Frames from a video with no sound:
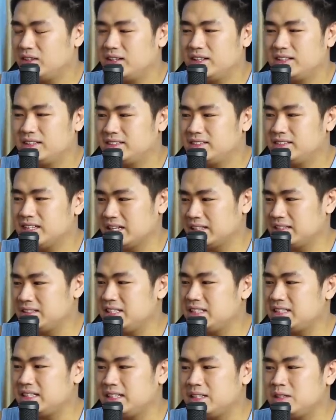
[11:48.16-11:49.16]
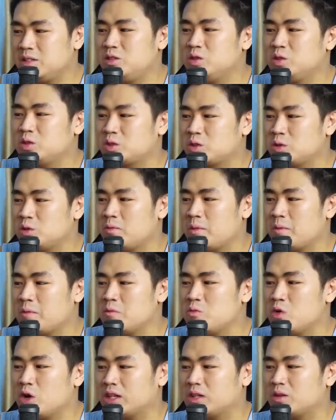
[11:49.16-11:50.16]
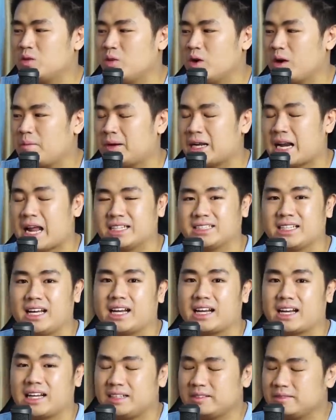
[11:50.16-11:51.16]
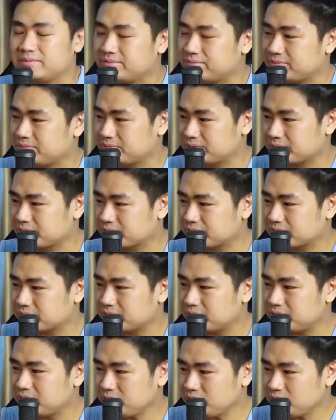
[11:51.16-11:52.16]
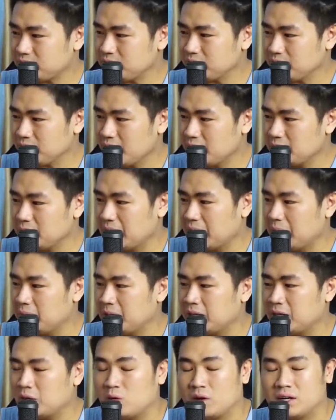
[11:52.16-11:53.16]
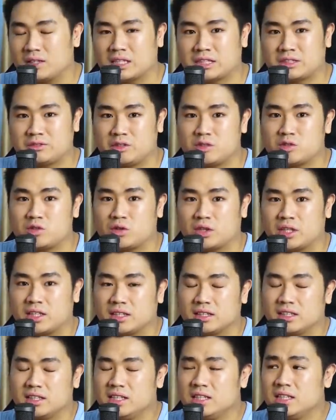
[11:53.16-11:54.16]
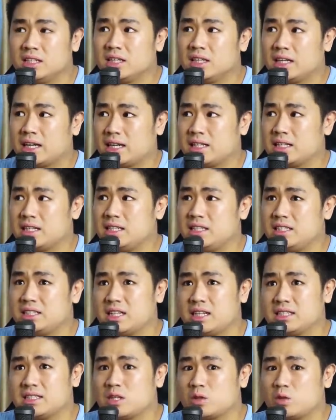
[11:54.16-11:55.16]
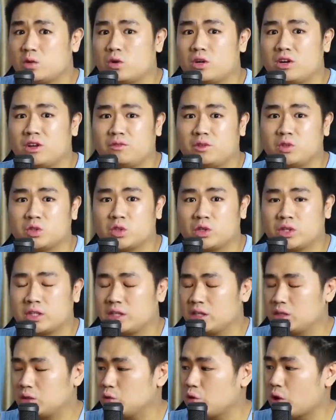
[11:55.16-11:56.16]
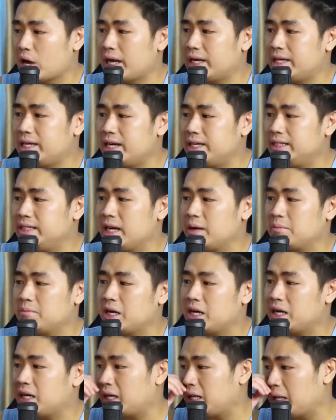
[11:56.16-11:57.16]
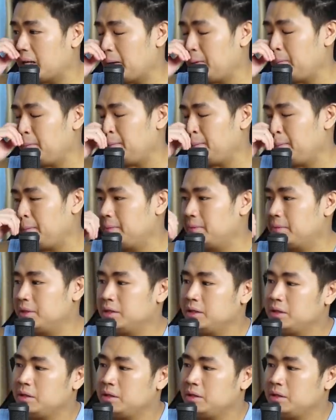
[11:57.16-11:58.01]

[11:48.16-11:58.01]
ah, dan di sini justru membuat gue penasaran bagaimana kualitas ViewSonic karena di salah satu kode ViewSonic itu ada yang mengklaim